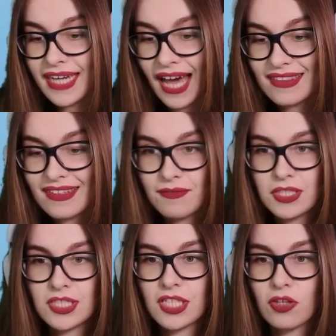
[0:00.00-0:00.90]
delikatnie,
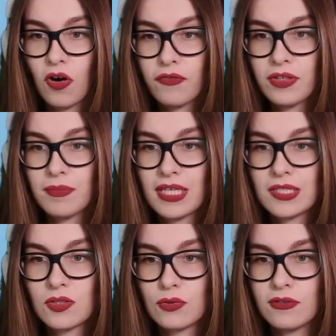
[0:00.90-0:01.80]
widzicie to w tym
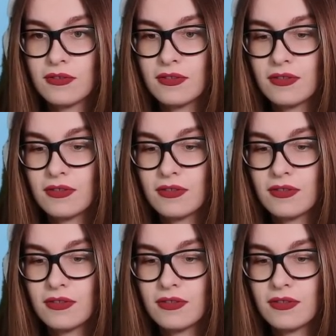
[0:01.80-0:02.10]
miejscu?